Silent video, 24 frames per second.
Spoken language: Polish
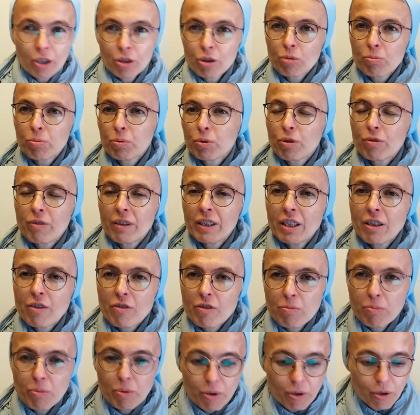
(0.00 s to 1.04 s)
do budowania
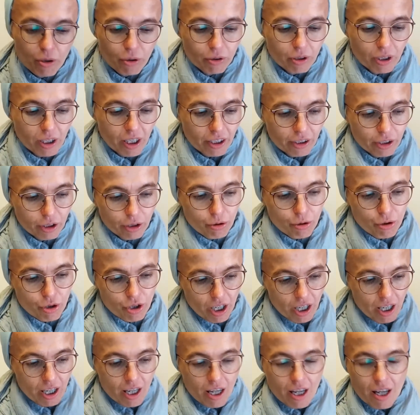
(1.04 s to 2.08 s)
wspólnoty, dlatego
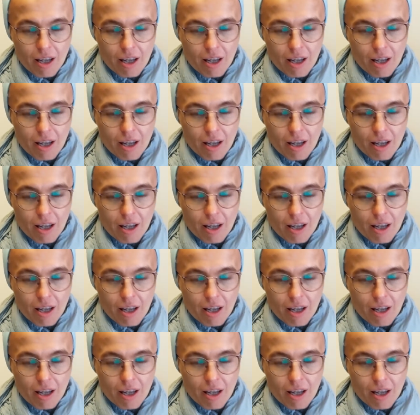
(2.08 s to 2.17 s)
że